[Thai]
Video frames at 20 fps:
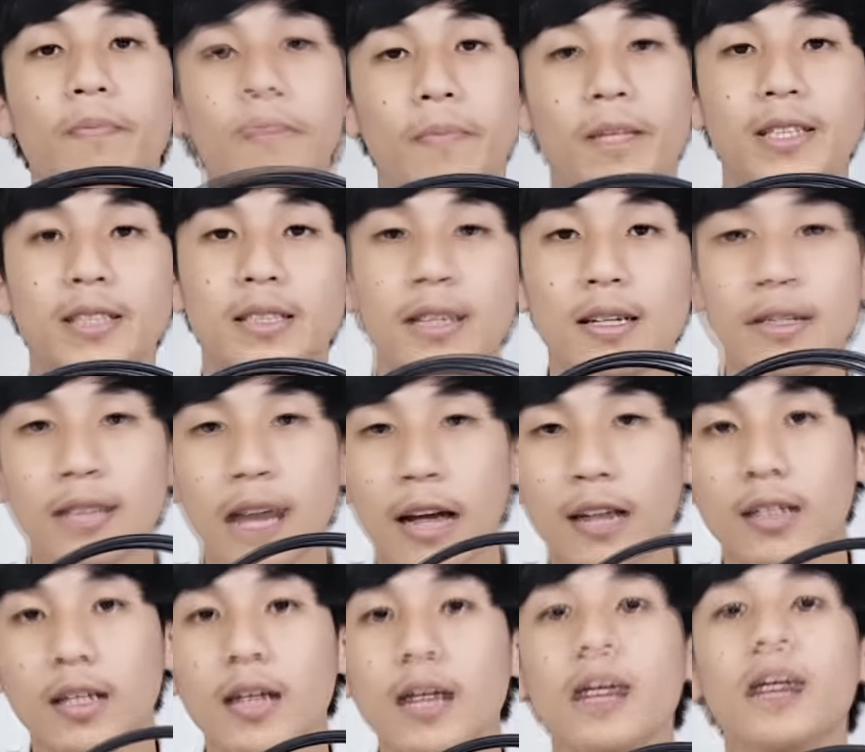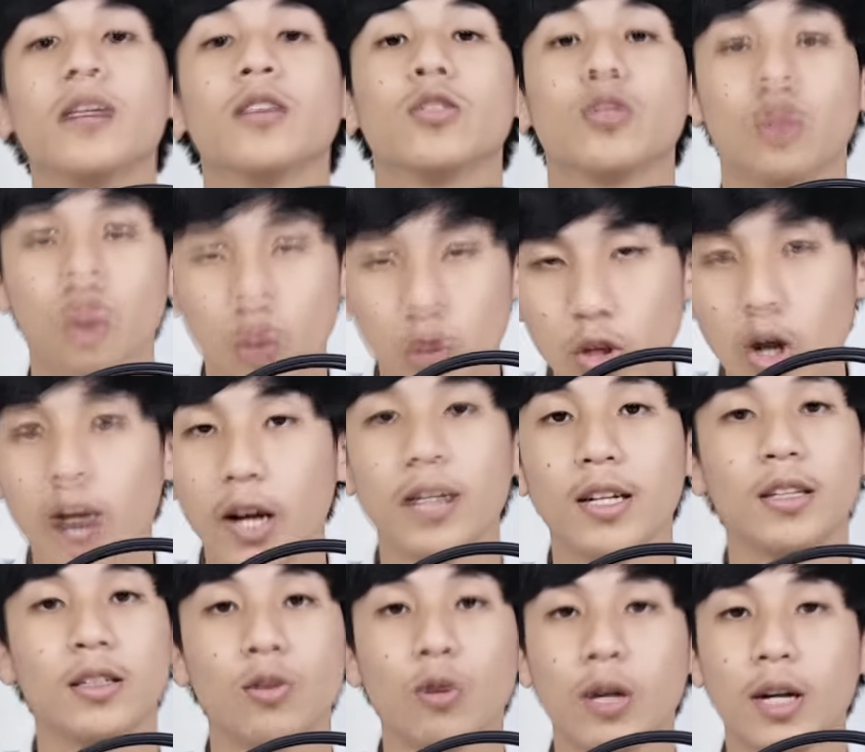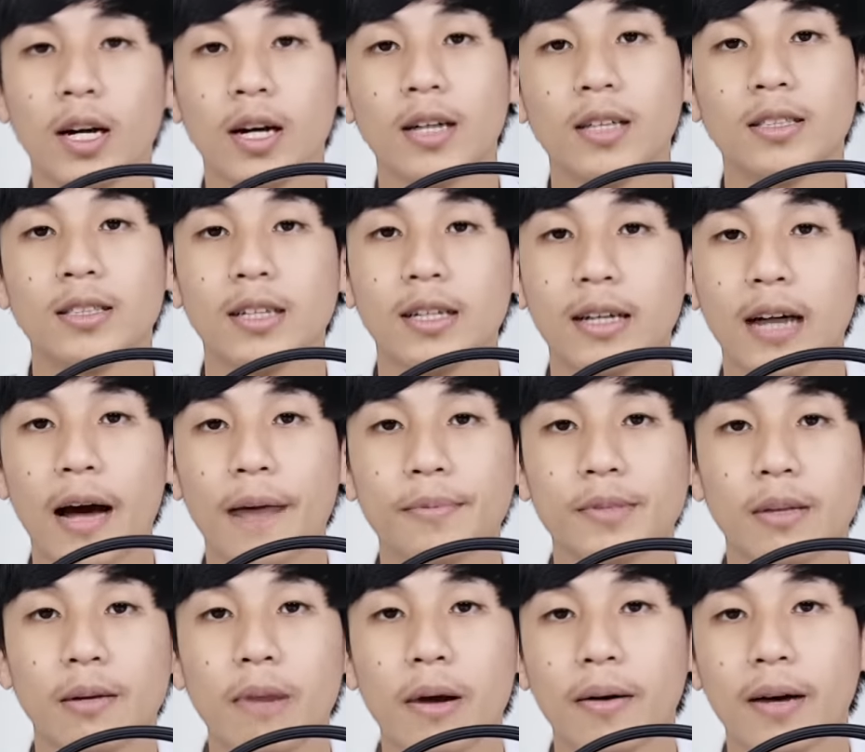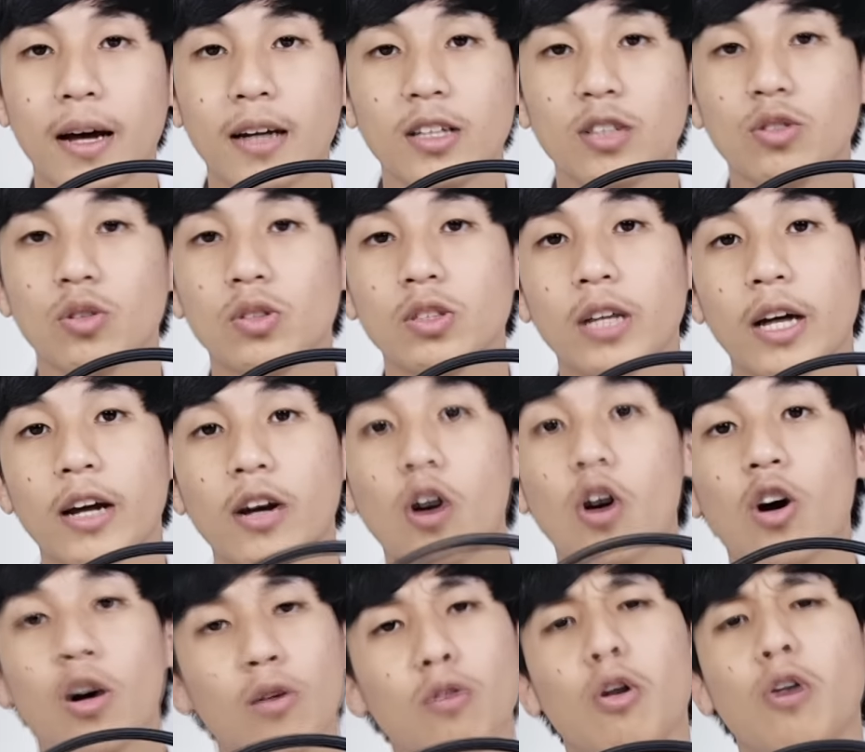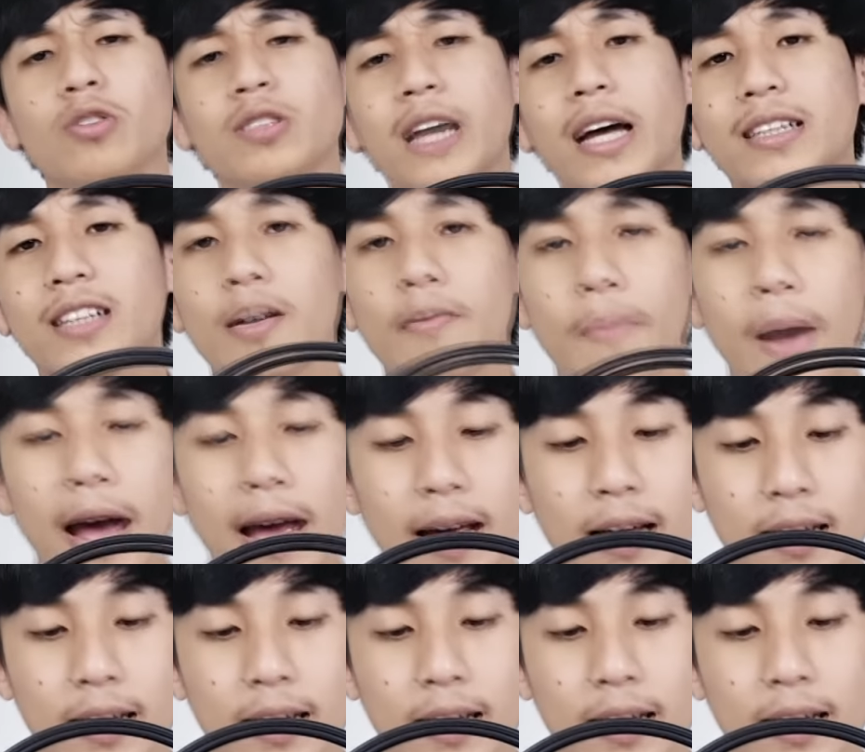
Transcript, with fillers: เป็นสีสันที่สุดยอดอีกตัวหนึ่งนะครับสำหรับใครที่สนใจก็ลองจัดกันไป